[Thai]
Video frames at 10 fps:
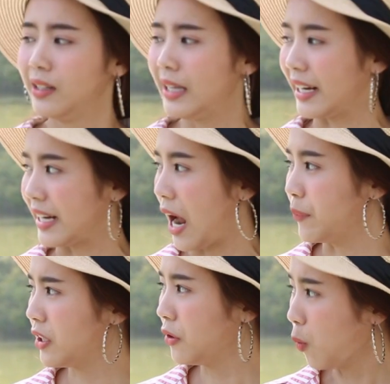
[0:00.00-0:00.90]
แหล่ง
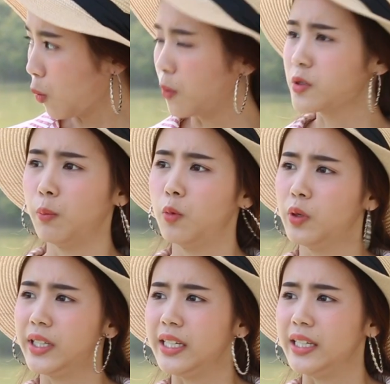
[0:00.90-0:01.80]
น้ำนี่ก็ดูอุดมสมบู
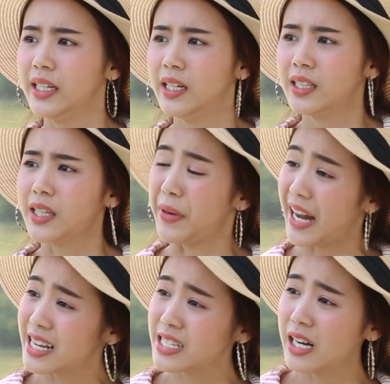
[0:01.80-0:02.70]
รณ์ดีแต่ไม่
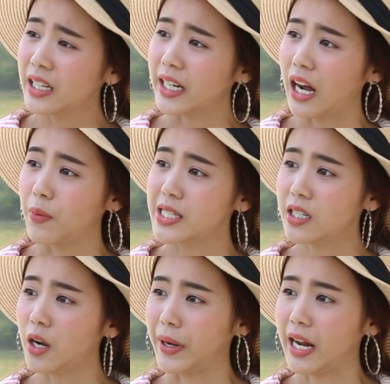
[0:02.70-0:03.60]
น่าเชื่อเลยนะคะว่าจะ
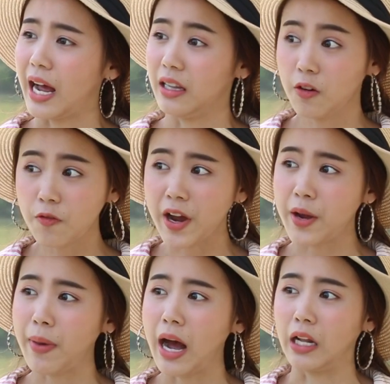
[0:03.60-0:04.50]
เกิดปัญหาเรื่องไฟ
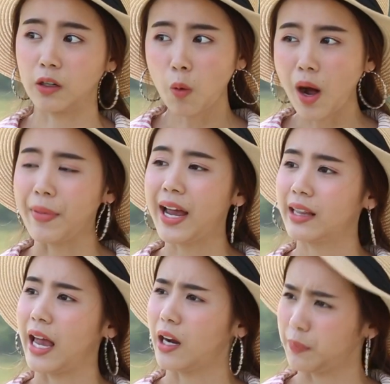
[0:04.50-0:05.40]
ป่า แล้วก็ความแห้ง
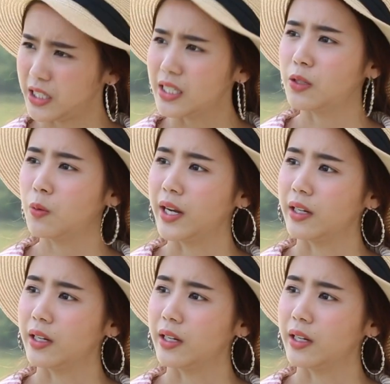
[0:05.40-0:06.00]
แล้งกับที่นี่ด้ว